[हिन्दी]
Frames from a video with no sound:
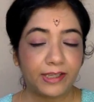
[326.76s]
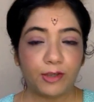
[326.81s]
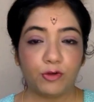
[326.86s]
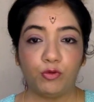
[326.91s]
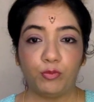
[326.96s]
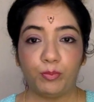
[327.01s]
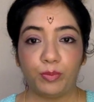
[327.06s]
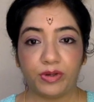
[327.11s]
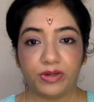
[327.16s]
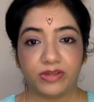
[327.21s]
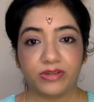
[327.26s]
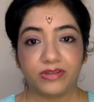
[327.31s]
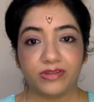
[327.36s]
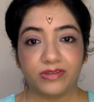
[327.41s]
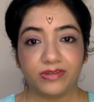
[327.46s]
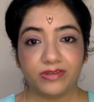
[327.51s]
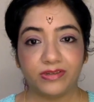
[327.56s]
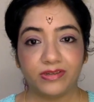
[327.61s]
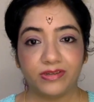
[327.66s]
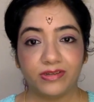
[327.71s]
के ऊपर
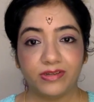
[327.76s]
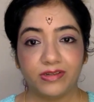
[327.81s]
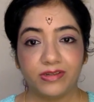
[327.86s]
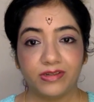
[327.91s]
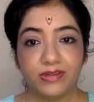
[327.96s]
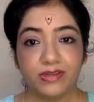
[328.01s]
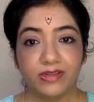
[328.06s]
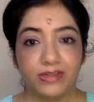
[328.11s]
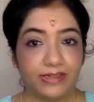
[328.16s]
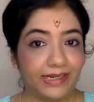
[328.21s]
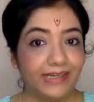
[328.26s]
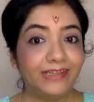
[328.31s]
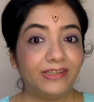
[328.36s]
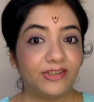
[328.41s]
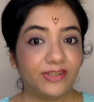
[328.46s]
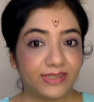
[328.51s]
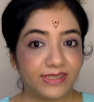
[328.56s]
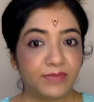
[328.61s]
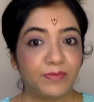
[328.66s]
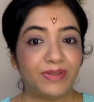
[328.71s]
राइट
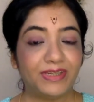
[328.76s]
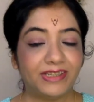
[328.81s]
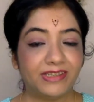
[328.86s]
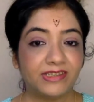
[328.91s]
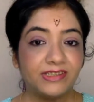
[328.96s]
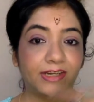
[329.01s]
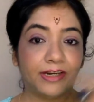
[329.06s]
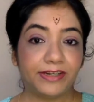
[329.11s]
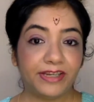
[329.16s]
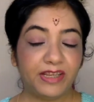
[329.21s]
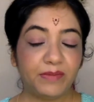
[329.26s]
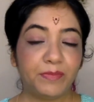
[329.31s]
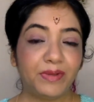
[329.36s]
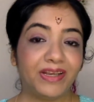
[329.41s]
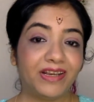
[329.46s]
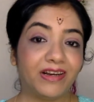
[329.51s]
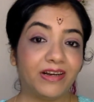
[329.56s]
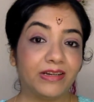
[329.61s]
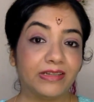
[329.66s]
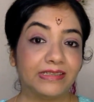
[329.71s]
जैसे मैंने स्टार्टिंग में
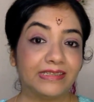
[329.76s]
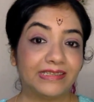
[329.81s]
कहा